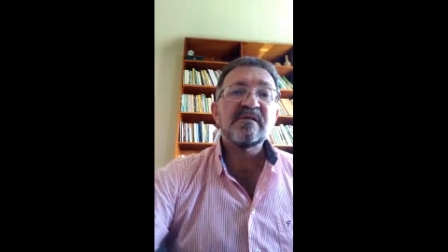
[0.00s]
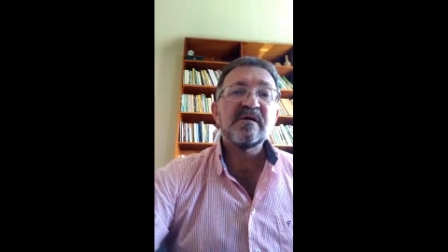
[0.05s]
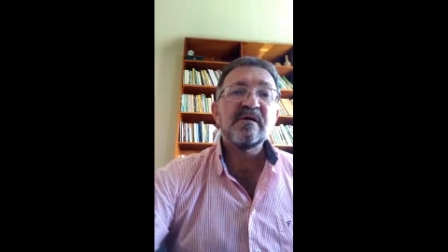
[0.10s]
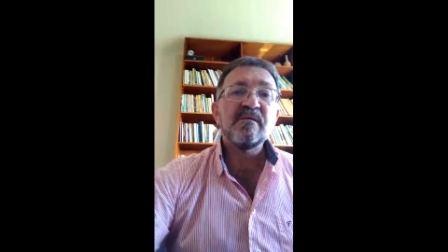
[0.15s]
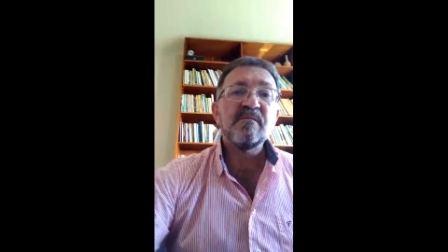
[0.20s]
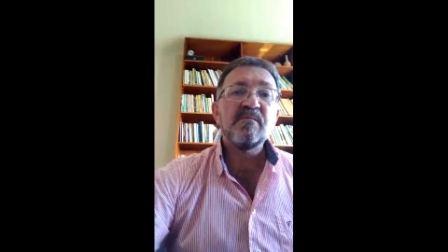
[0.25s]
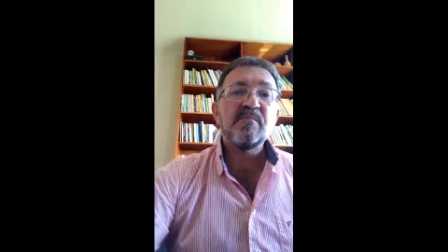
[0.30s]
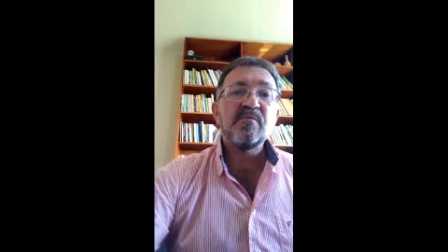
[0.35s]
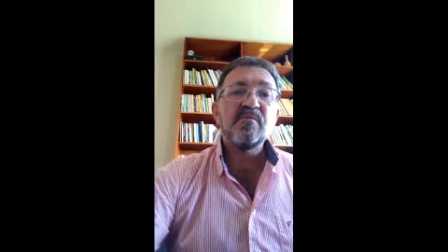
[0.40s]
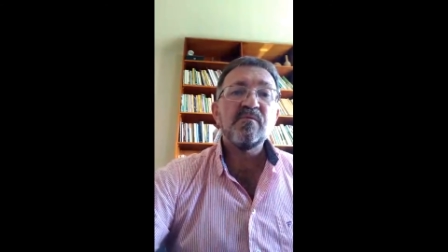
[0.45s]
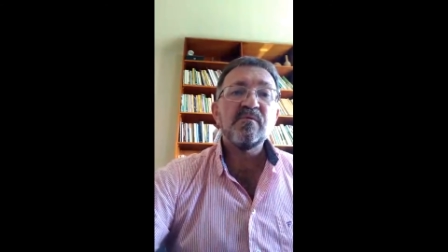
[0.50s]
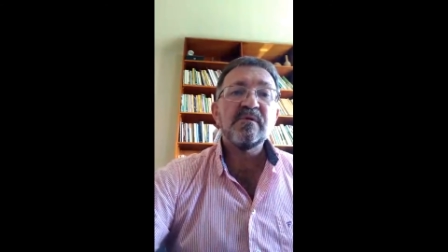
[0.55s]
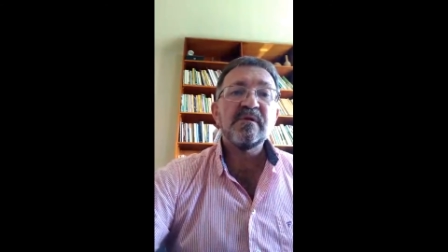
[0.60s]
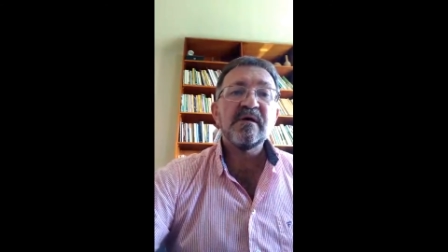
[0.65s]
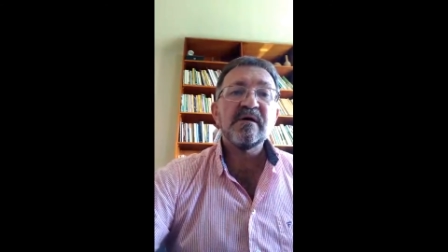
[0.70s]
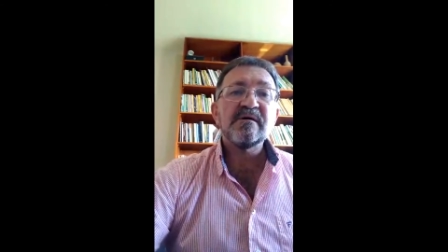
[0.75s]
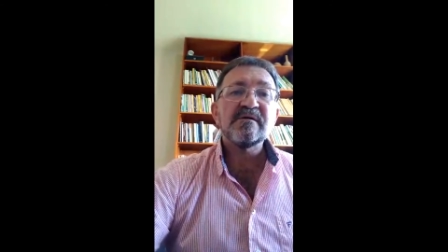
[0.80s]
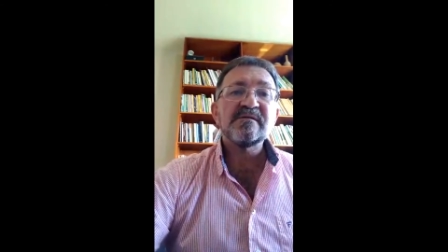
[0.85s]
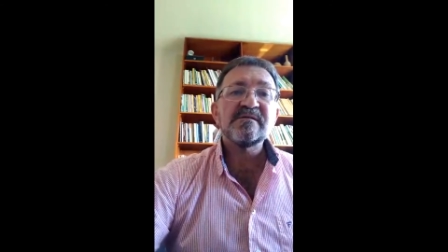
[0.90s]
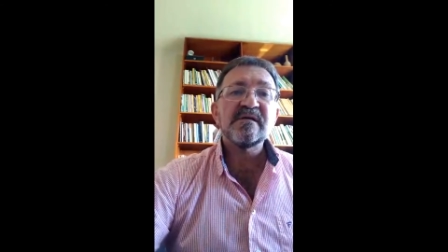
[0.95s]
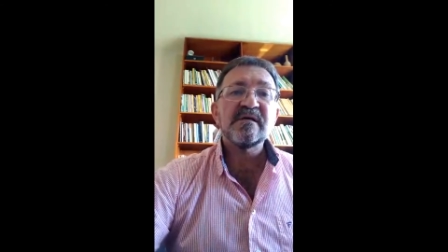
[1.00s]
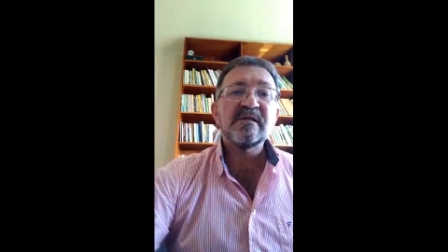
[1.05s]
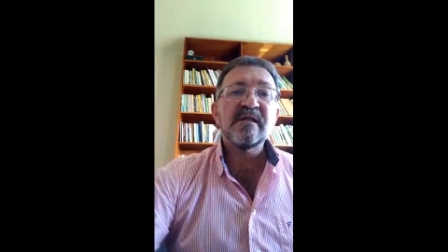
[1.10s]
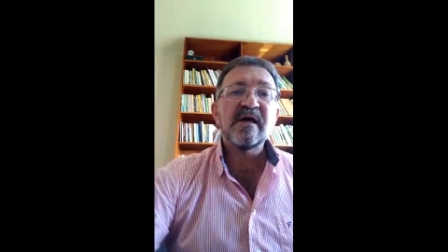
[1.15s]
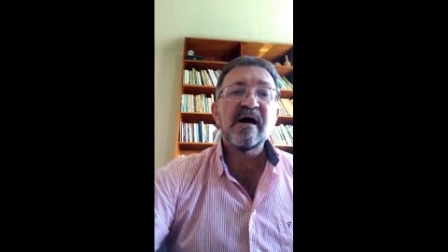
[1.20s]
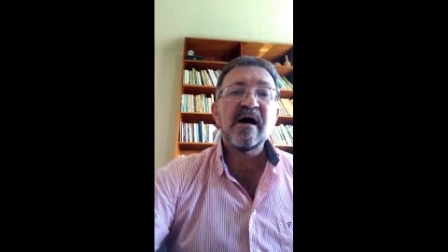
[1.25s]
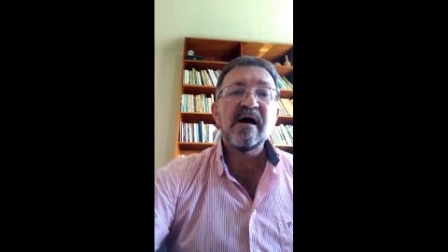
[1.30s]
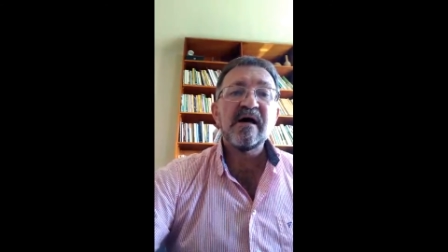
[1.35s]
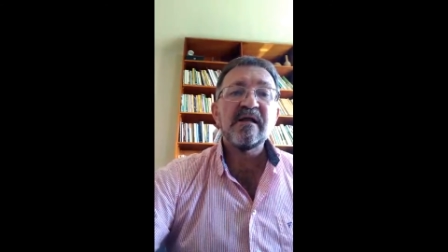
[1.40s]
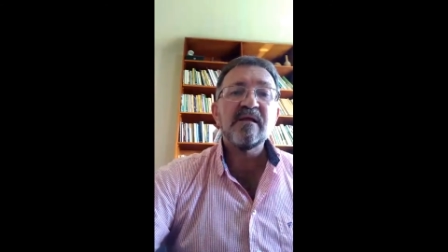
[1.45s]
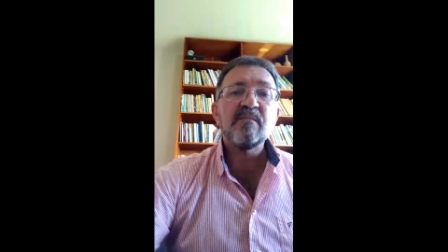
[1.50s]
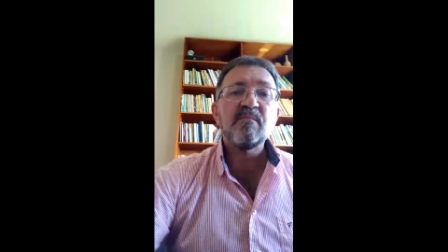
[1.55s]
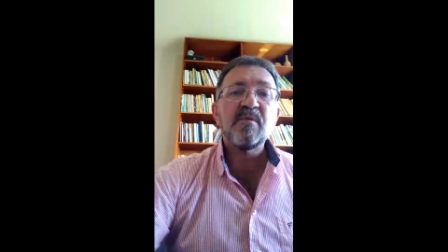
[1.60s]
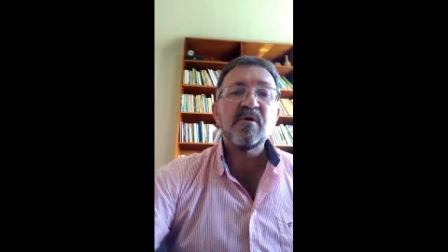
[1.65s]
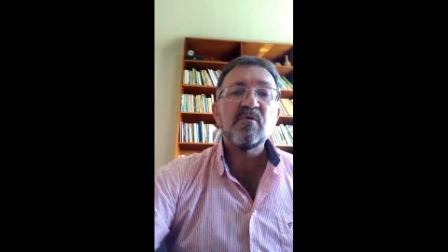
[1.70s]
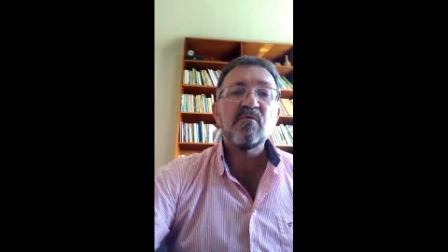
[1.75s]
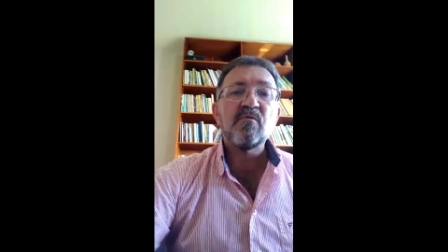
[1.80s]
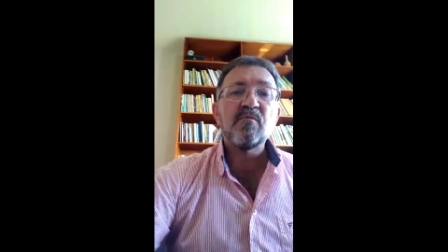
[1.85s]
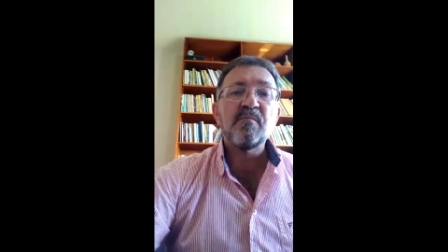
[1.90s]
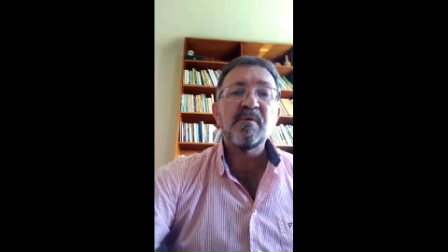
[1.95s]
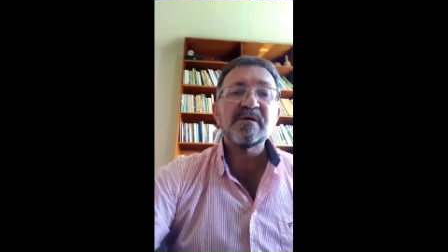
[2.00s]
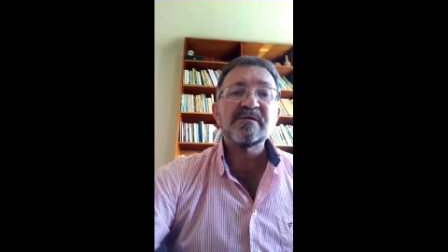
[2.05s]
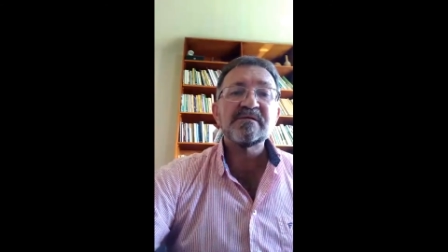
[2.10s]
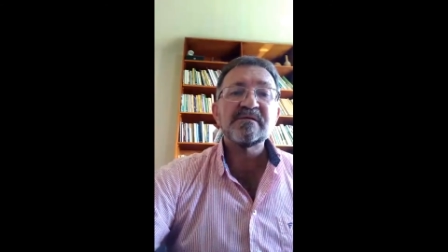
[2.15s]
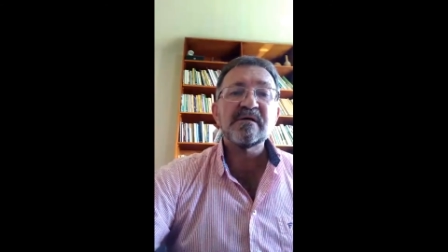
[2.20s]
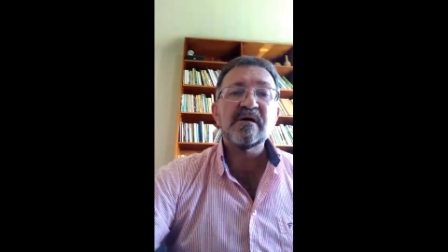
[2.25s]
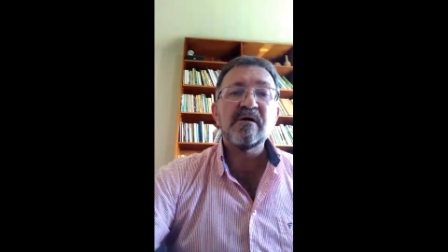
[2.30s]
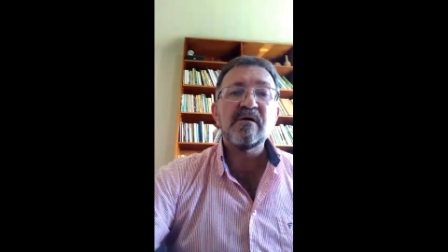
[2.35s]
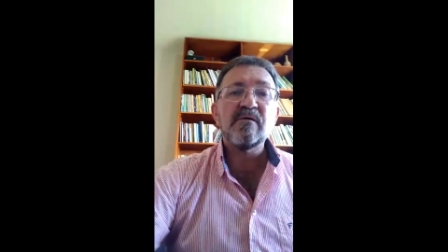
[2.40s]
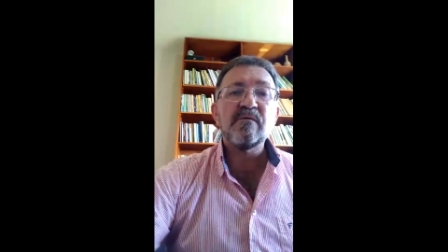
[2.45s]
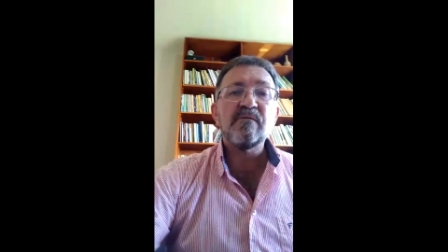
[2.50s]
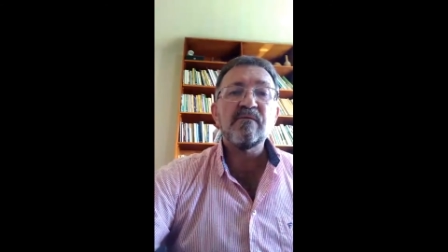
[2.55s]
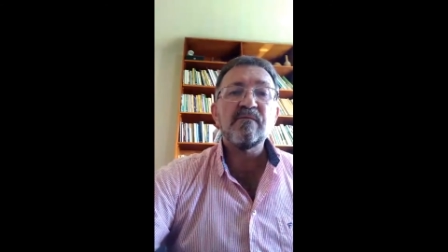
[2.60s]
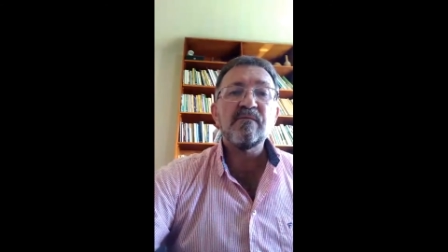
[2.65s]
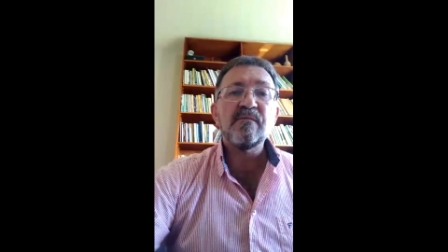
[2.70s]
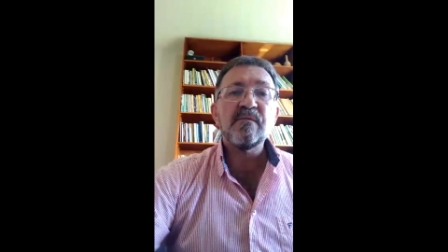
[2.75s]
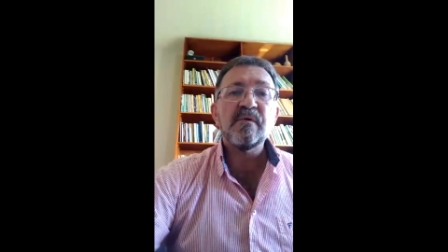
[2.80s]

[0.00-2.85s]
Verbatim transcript: tempo de ansiedade e preocupação,